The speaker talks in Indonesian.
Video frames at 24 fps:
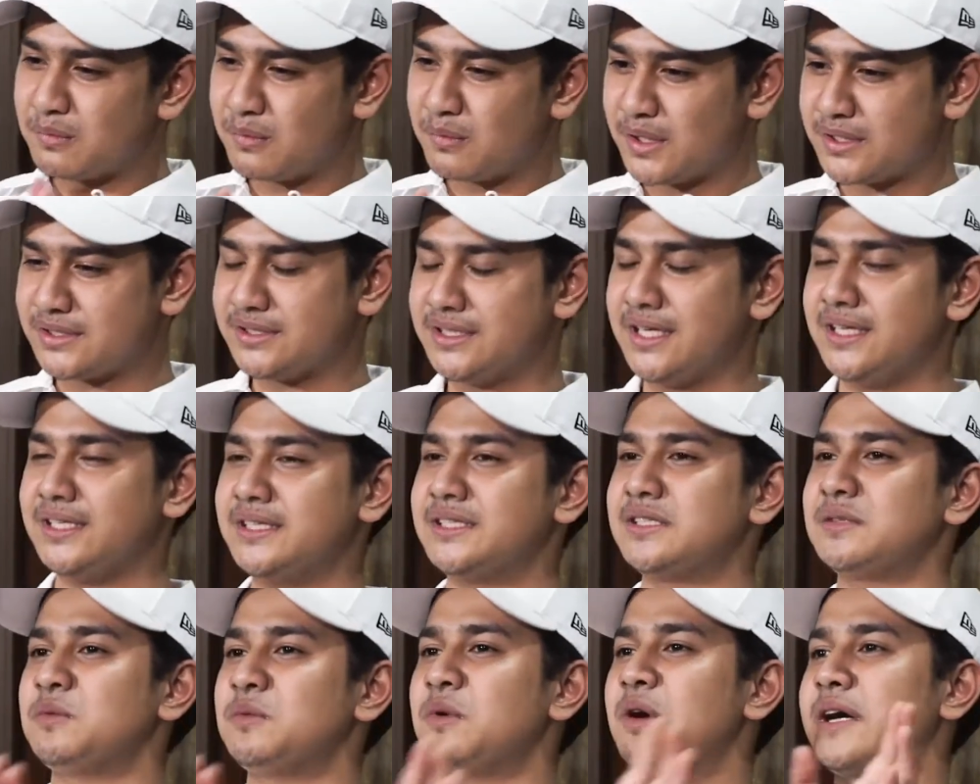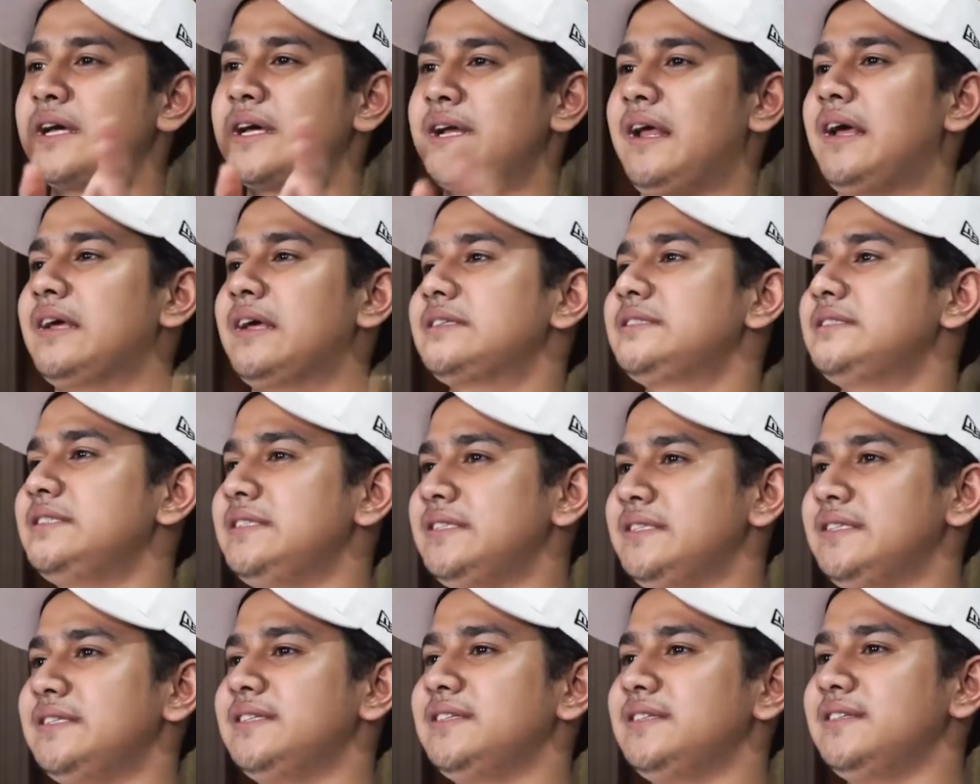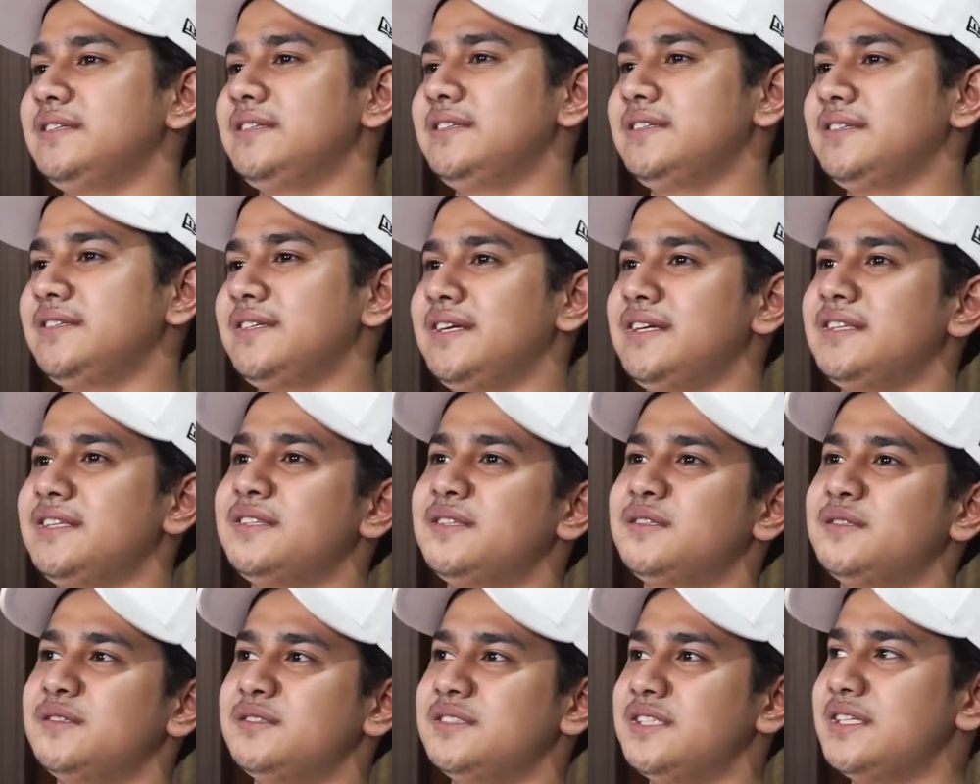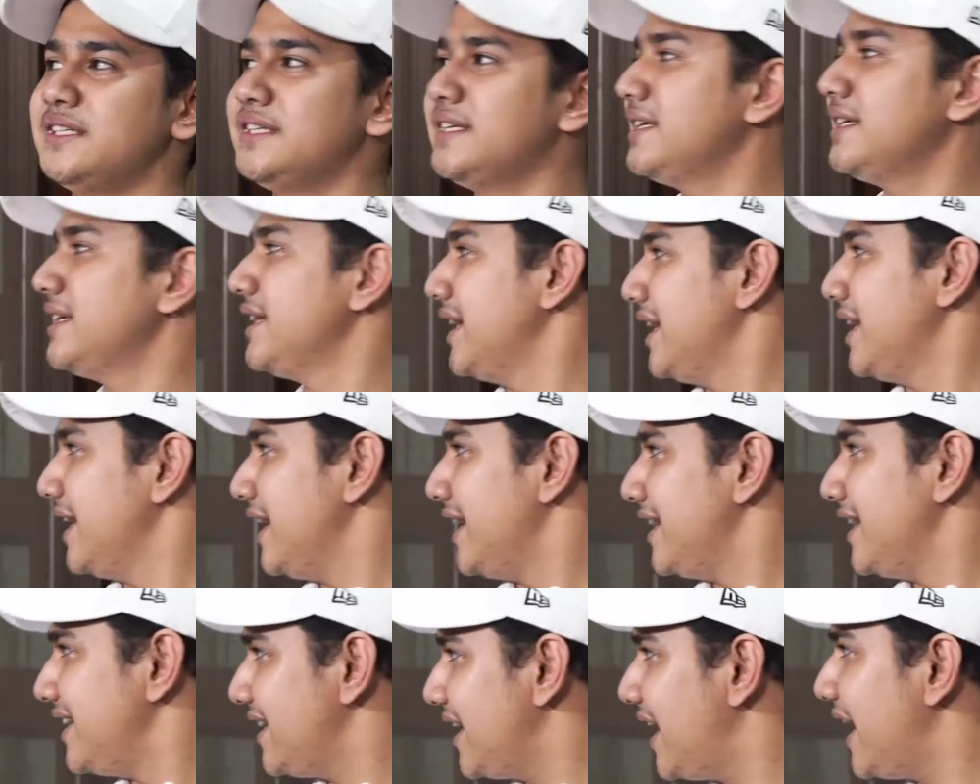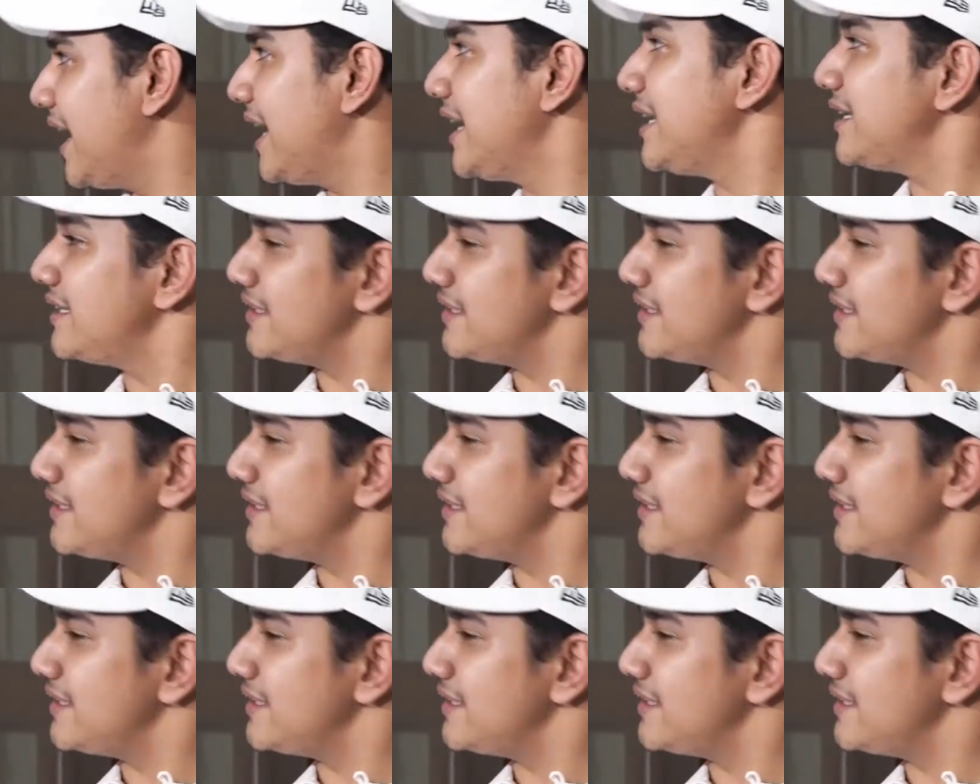buat jadi sebuah kreasi gitu jadi ya